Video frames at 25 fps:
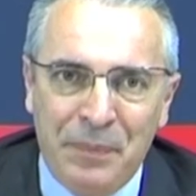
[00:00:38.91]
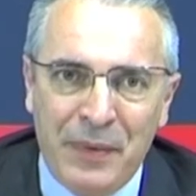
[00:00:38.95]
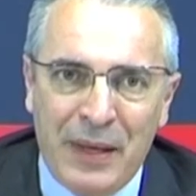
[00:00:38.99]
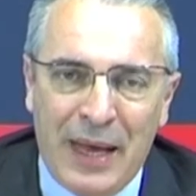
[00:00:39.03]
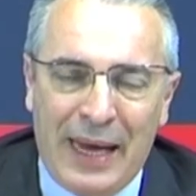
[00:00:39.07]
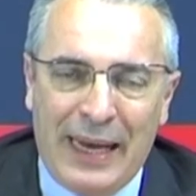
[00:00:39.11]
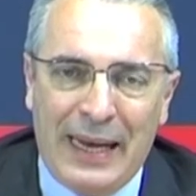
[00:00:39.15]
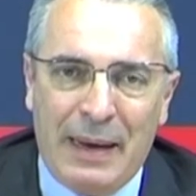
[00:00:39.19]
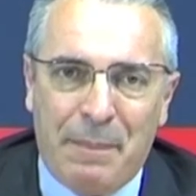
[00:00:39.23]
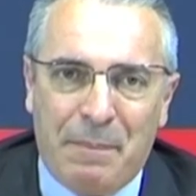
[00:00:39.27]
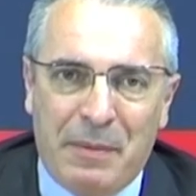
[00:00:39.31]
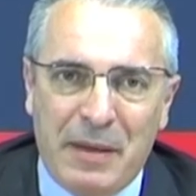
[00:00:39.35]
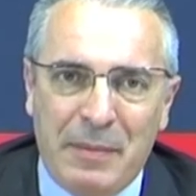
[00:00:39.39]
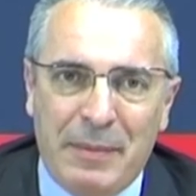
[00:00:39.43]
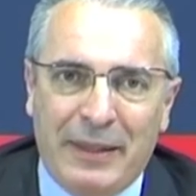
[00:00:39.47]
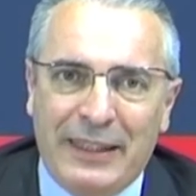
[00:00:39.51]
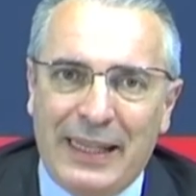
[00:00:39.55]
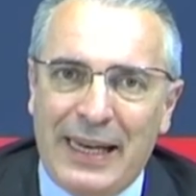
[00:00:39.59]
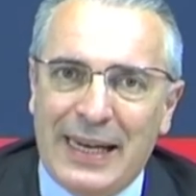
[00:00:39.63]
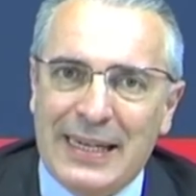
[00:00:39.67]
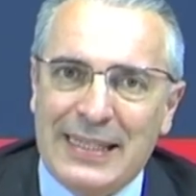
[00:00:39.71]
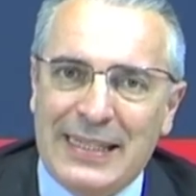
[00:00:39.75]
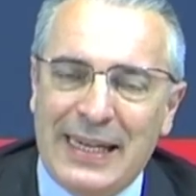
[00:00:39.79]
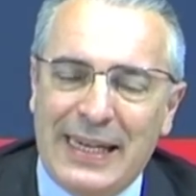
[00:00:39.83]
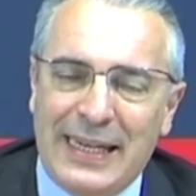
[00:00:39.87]
alla prima
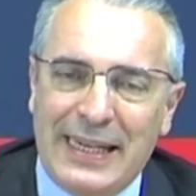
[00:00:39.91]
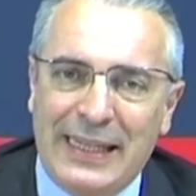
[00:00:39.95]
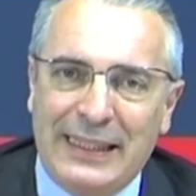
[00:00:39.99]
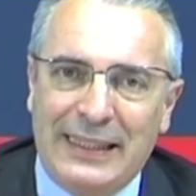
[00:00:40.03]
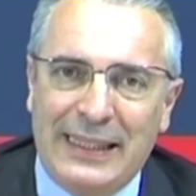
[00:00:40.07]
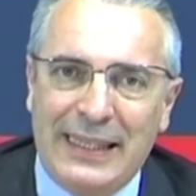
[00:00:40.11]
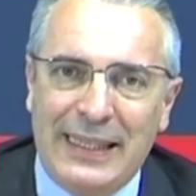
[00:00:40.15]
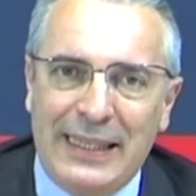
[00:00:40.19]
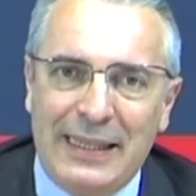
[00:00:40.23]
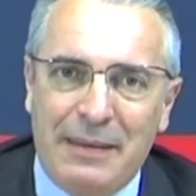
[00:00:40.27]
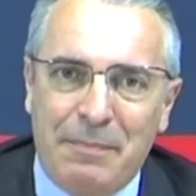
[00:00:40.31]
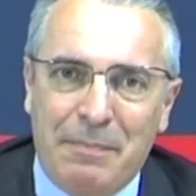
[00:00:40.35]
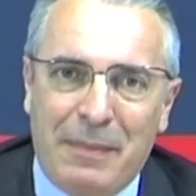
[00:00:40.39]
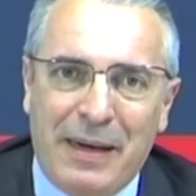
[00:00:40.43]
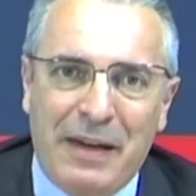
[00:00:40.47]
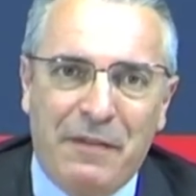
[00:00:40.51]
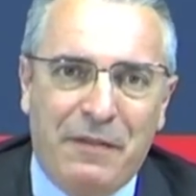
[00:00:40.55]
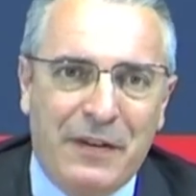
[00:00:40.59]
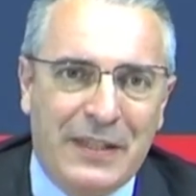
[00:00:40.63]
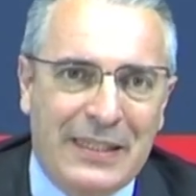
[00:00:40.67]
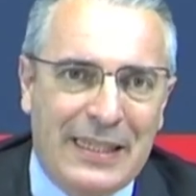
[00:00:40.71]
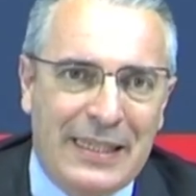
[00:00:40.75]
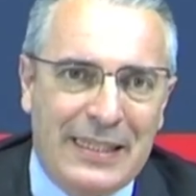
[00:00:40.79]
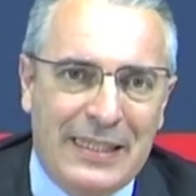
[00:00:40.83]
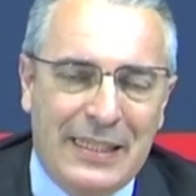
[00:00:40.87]
della serie di
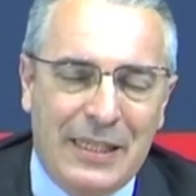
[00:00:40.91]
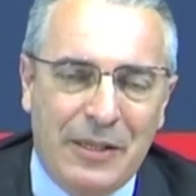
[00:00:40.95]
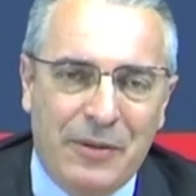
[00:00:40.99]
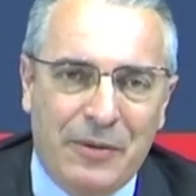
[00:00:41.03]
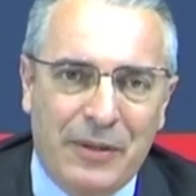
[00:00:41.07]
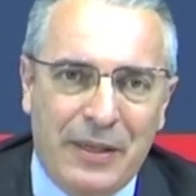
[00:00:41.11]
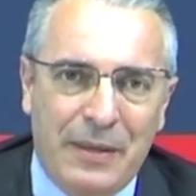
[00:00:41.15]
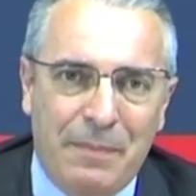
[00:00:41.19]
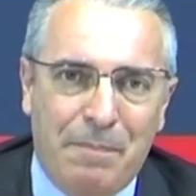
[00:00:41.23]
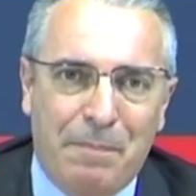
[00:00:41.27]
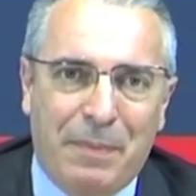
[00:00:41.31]
manifestazioni